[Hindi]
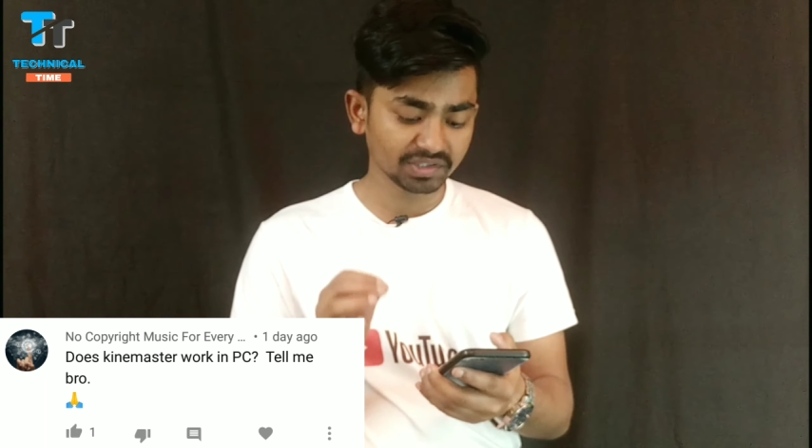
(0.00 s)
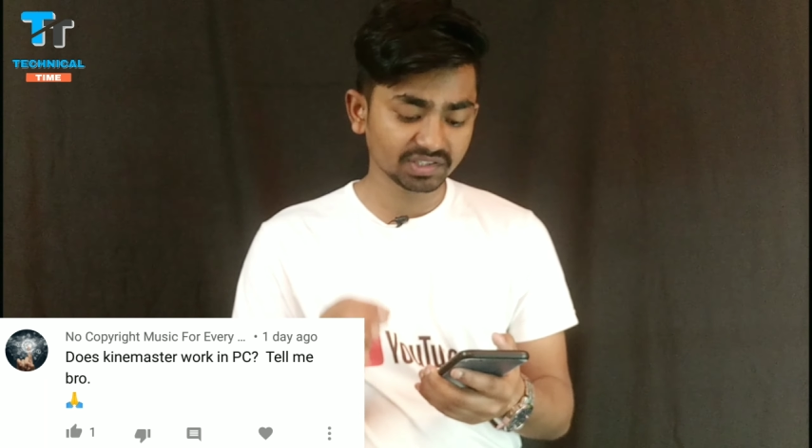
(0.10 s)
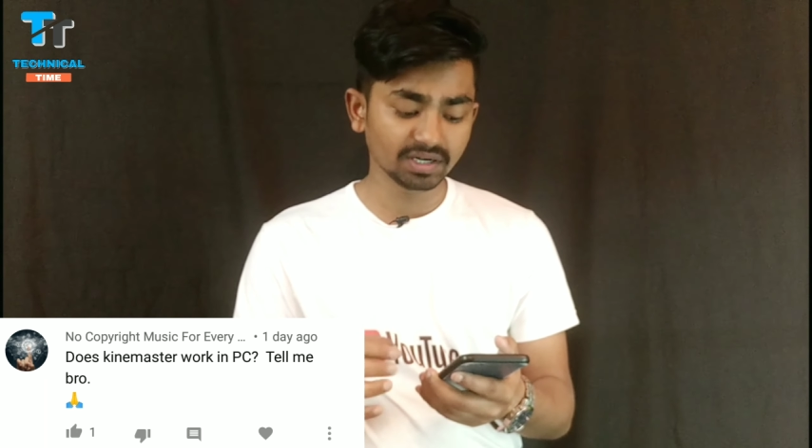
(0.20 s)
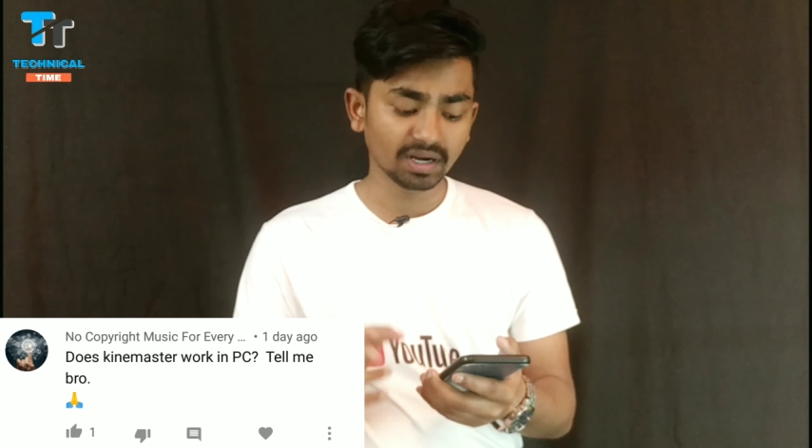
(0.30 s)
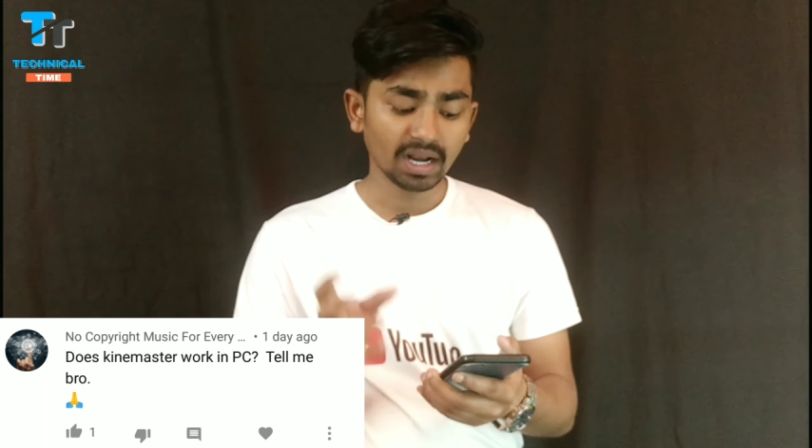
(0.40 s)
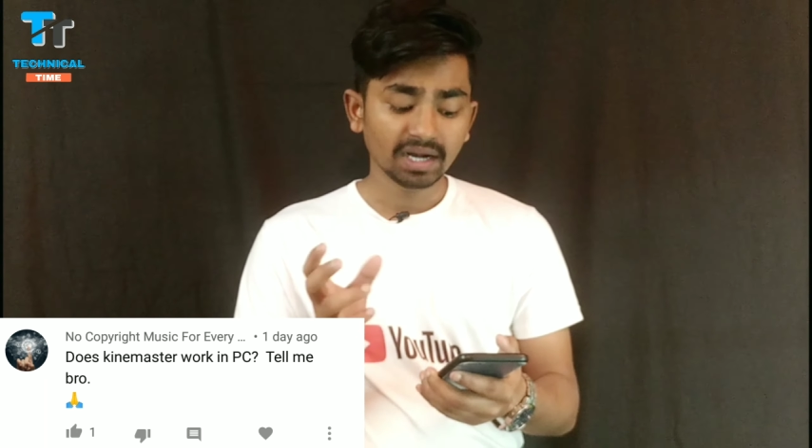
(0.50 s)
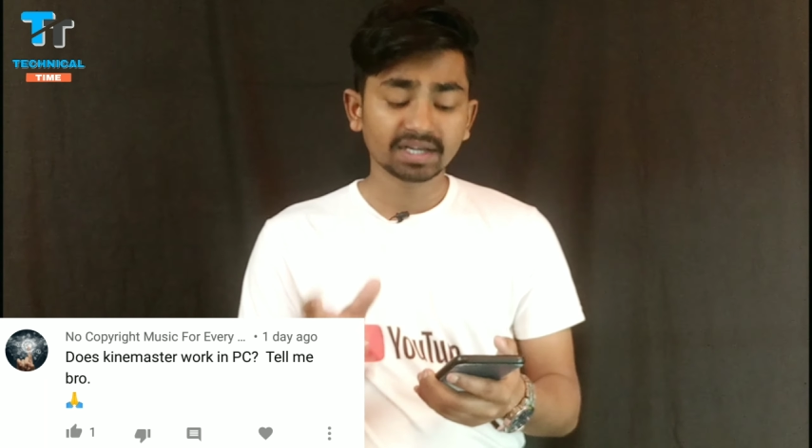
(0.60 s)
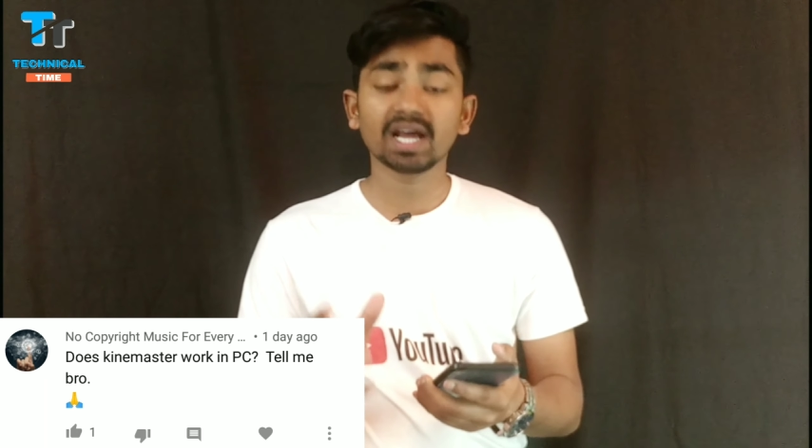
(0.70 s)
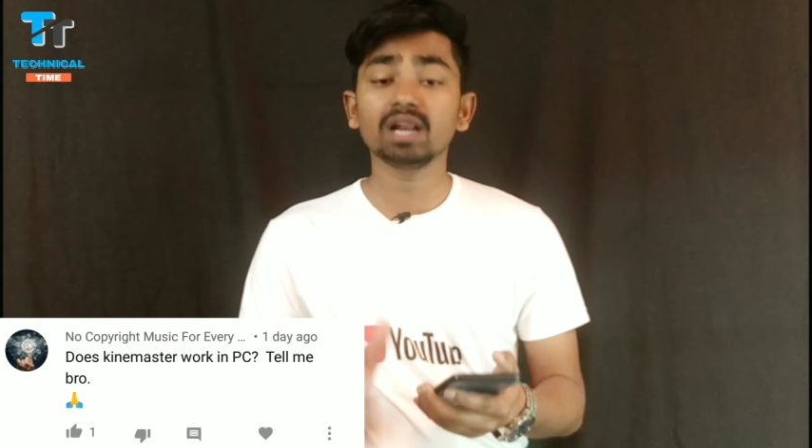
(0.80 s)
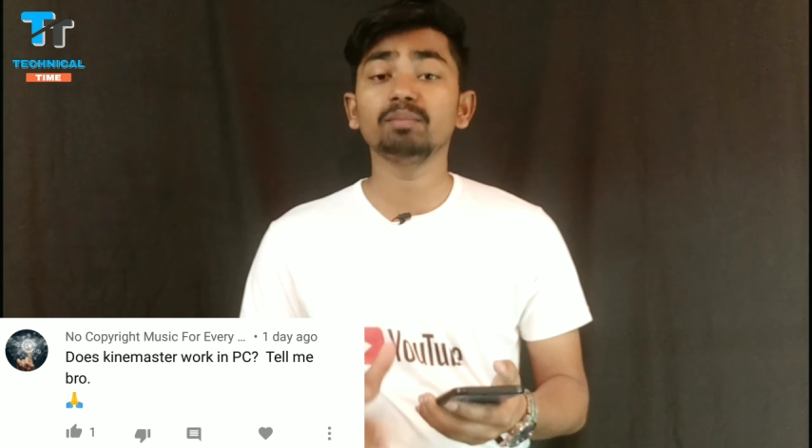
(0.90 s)
पीसी
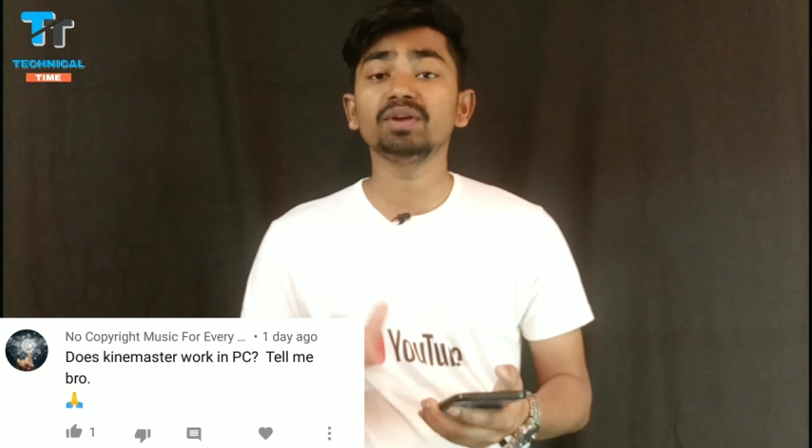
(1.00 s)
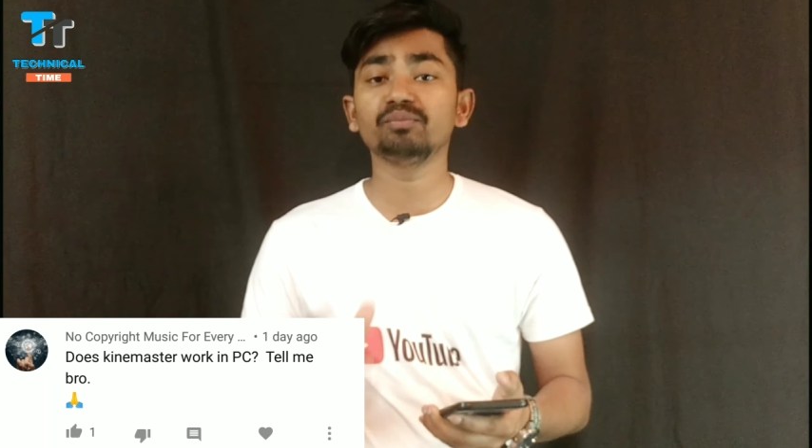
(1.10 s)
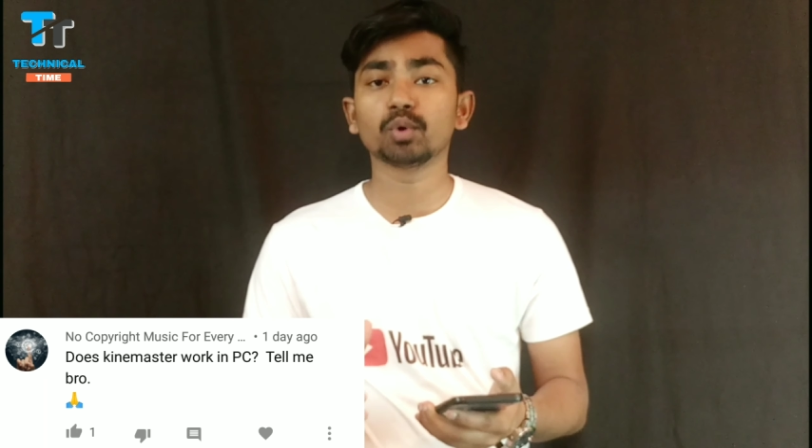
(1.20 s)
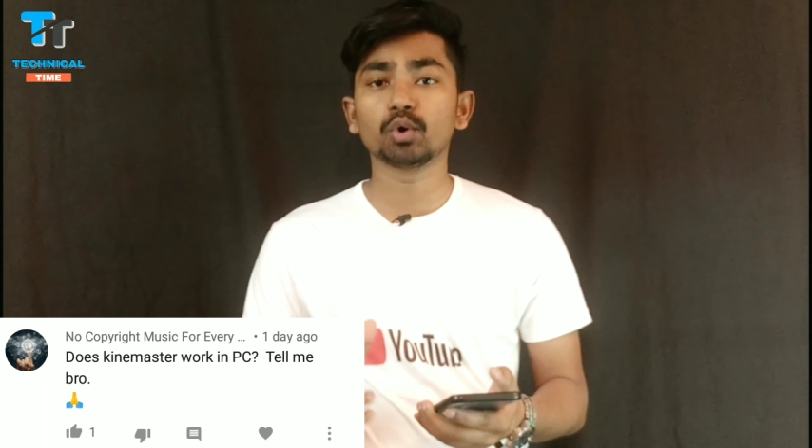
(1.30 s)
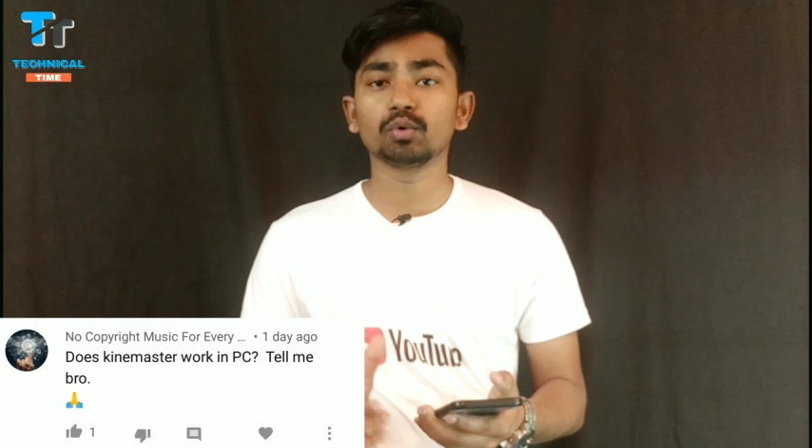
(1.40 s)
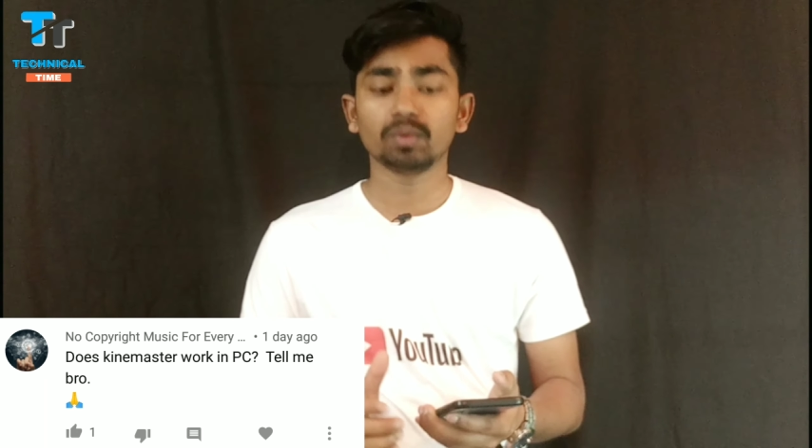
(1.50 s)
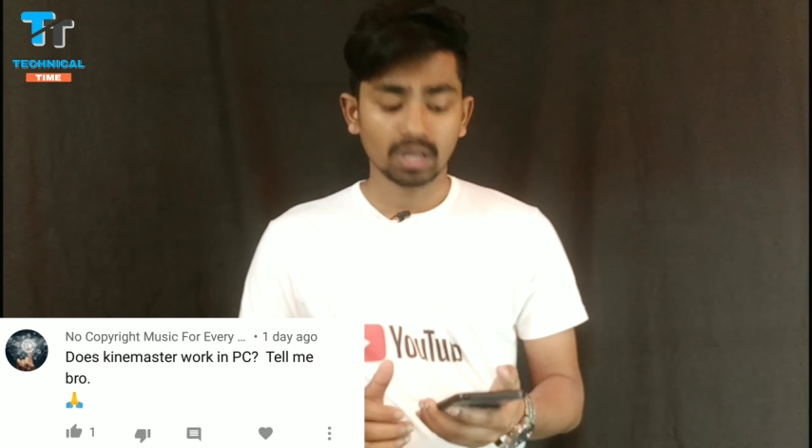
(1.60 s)
टेल मी ब्रो